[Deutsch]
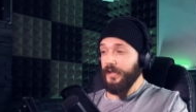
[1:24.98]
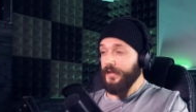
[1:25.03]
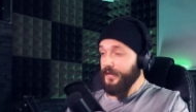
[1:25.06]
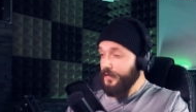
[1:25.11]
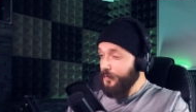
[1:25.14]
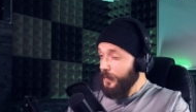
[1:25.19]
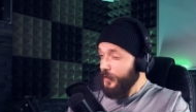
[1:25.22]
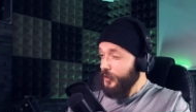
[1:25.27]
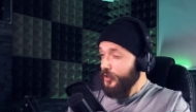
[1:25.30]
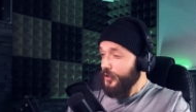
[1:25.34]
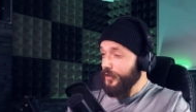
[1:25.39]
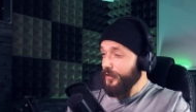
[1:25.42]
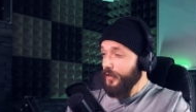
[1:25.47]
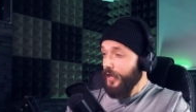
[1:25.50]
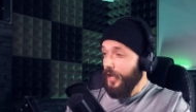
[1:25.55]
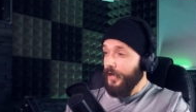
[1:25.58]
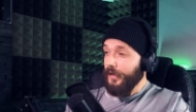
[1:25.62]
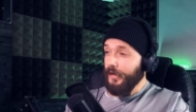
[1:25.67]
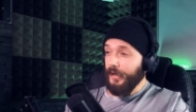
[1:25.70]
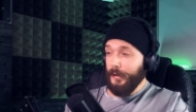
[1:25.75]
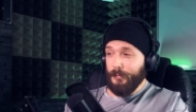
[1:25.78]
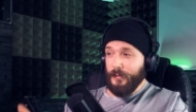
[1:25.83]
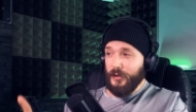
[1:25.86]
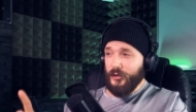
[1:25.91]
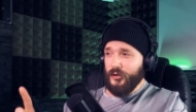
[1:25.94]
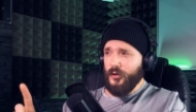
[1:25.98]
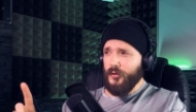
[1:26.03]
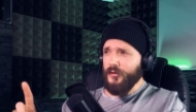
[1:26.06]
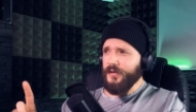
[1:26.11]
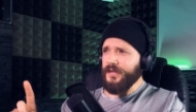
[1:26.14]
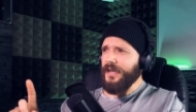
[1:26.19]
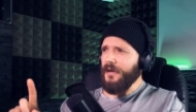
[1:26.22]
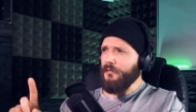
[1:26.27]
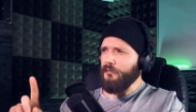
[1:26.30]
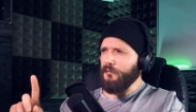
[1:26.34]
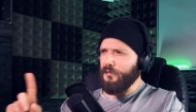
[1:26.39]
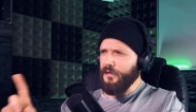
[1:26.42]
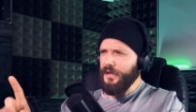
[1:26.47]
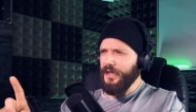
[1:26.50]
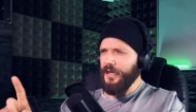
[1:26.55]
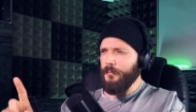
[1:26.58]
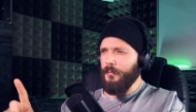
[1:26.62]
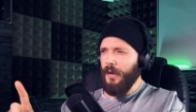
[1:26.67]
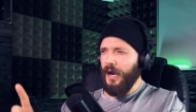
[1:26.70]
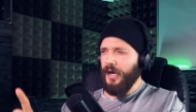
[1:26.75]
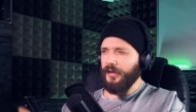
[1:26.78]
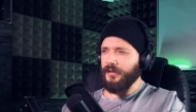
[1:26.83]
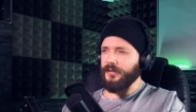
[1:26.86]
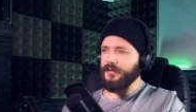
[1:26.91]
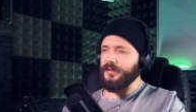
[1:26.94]
Inzwischen gibt es schon sehr viele
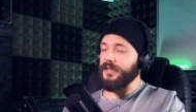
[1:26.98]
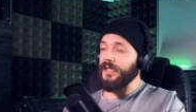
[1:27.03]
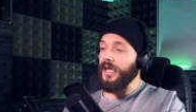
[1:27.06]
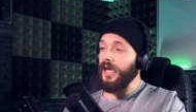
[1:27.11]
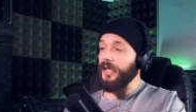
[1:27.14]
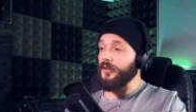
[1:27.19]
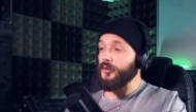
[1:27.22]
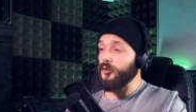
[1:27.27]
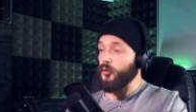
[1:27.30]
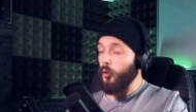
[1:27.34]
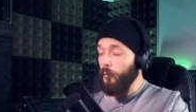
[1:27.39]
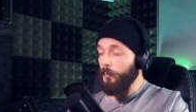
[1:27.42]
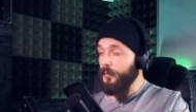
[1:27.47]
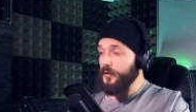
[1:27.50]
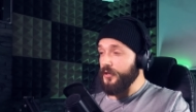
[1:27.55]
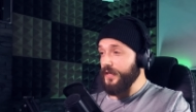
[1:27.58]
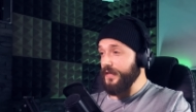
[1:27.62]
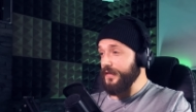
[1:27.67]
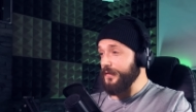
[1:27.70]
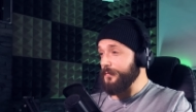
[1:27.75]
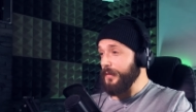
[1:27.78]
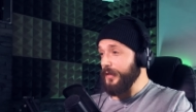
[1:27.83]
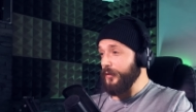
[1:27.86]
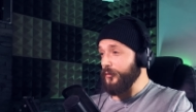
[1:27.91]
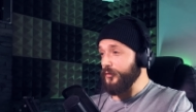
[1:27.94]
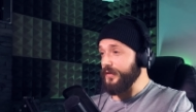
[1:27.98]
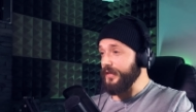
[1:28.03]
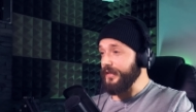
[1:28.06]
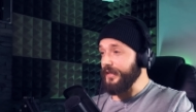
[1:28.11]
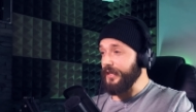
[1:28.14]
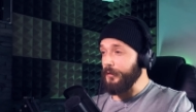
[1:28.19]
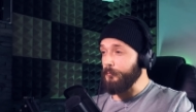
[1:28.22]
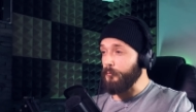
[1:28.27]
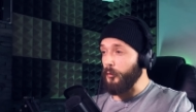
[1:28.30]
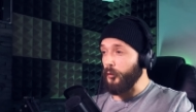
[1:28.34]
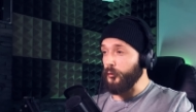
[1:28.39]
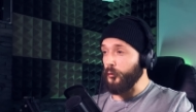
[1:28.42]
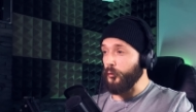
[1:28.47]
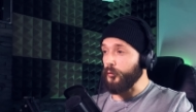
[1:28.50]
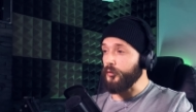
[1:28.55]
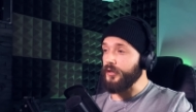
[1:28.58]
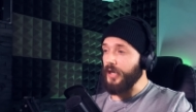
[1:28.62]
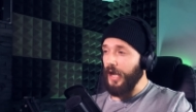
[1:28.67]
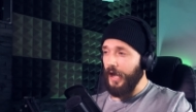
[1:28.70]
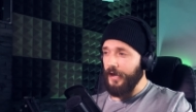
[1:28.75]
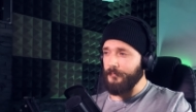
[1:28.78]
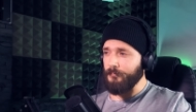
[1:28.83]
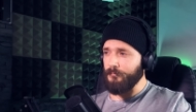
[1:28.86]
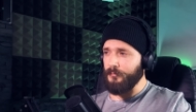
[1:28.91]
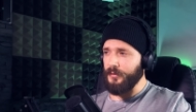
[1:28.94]
Marken, die ein topisches
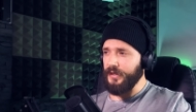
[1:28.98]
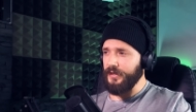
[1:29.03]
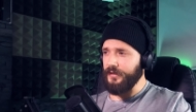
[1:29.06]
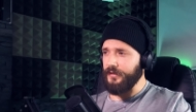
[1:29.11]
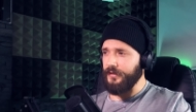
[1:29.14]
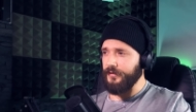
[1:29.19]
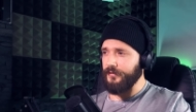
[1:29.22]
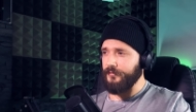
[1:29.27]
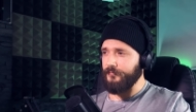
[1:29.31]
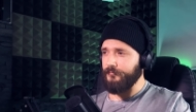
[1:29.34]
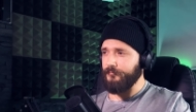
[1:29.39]
Minoxidilprodukt anbieten.